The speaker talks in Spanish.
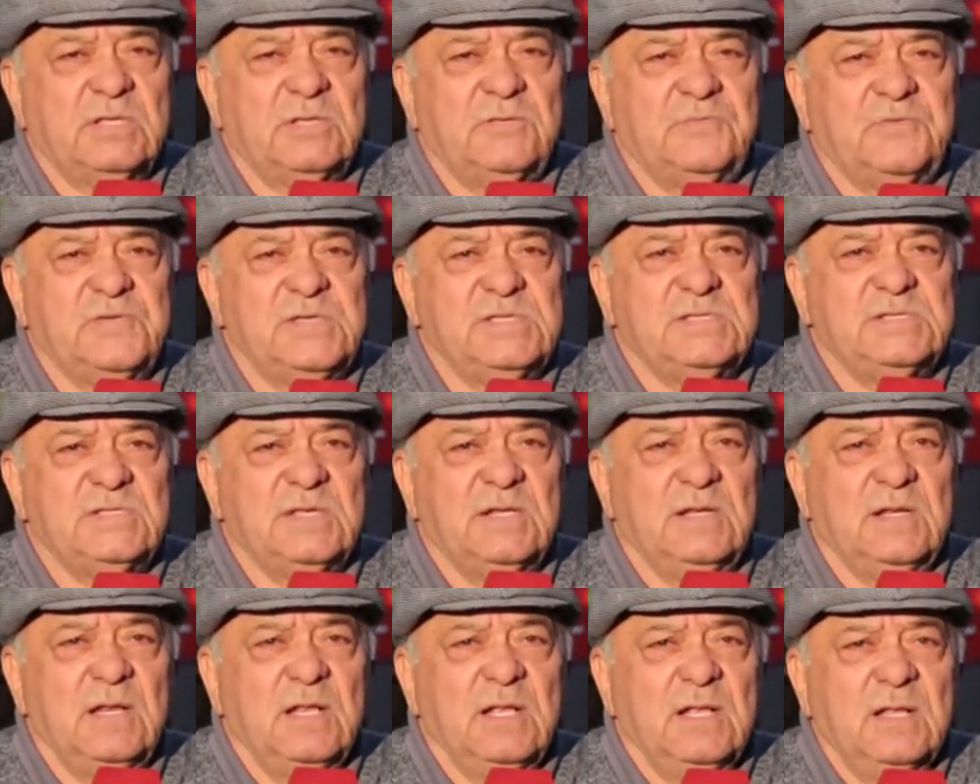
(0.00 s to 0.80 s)

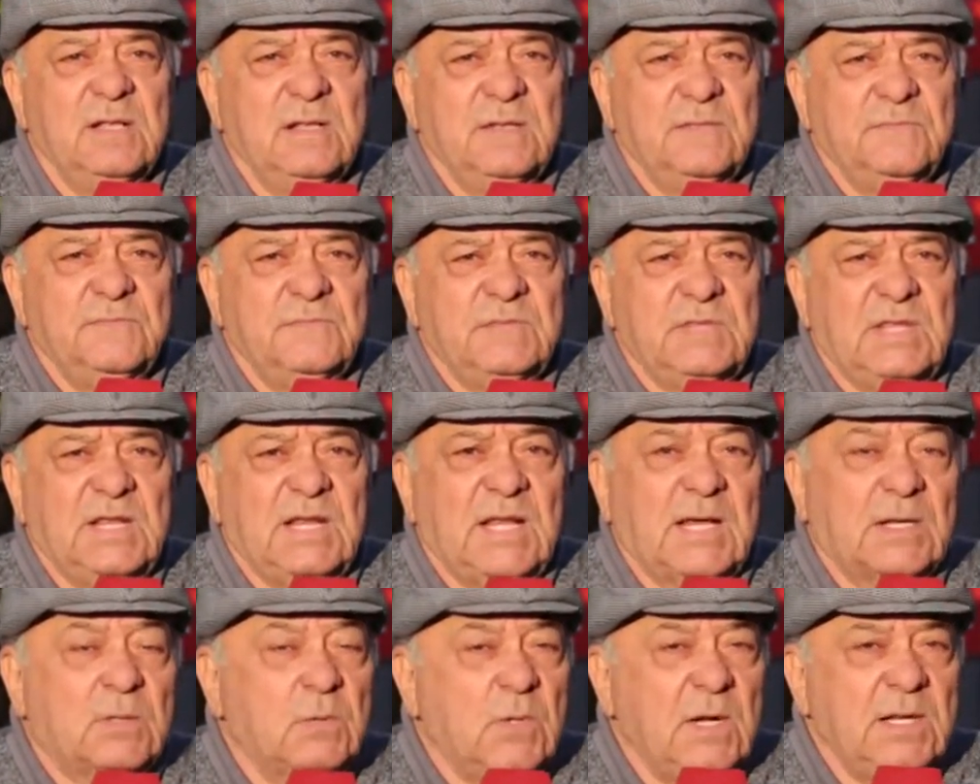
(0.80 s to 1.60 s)
difícil
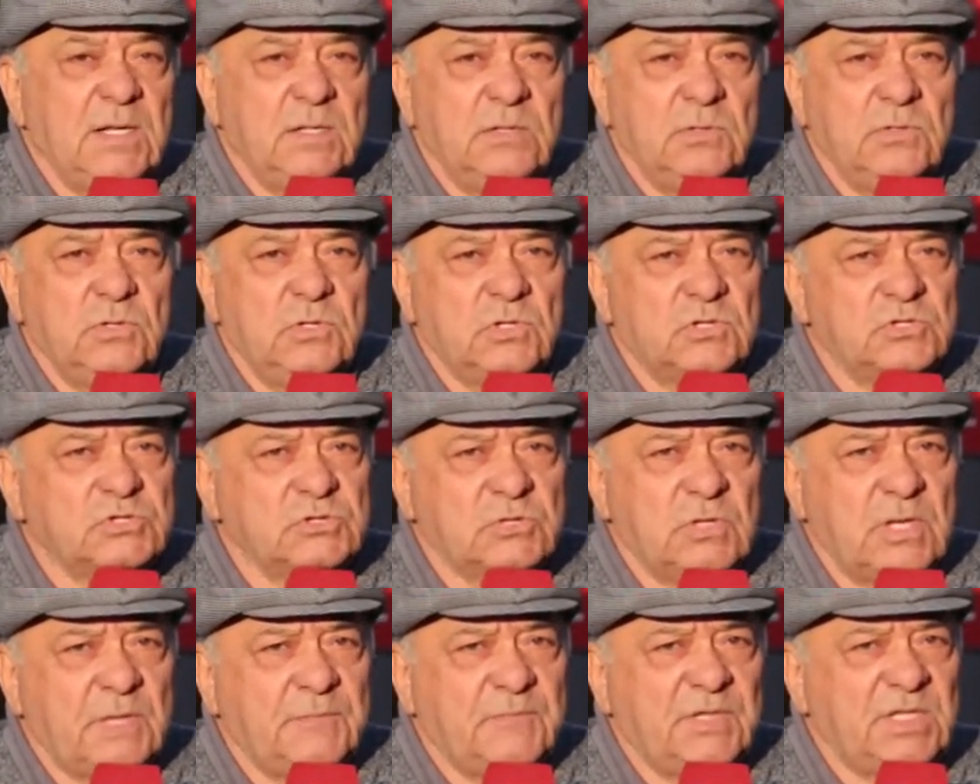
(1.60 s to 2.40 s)
de la cual no
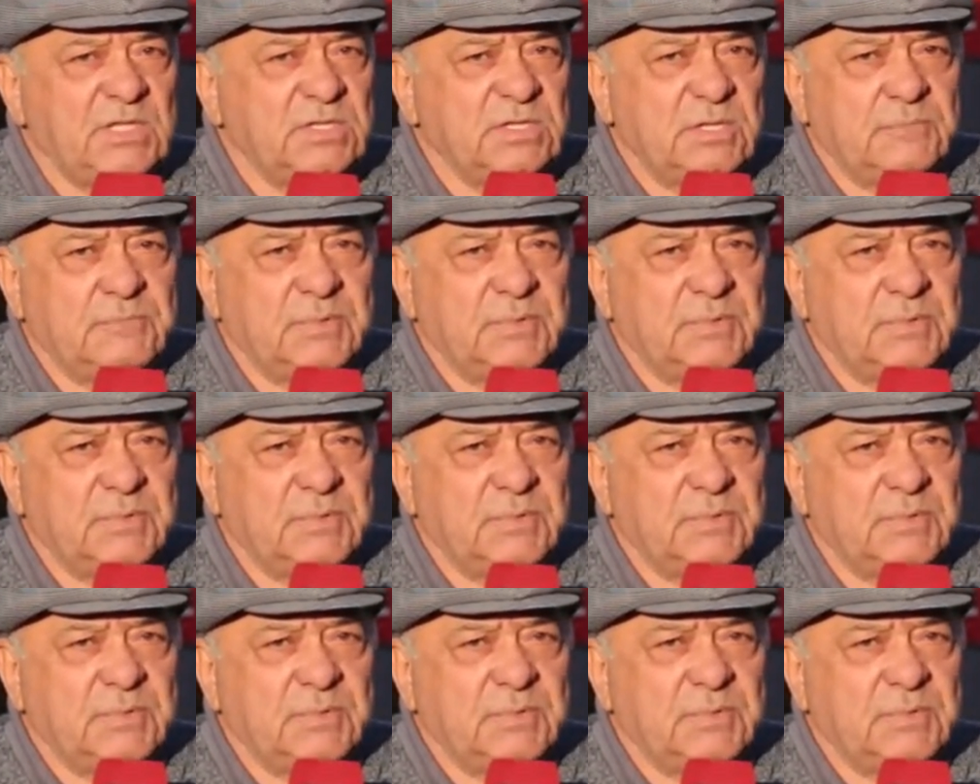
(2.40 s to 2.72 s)
solamente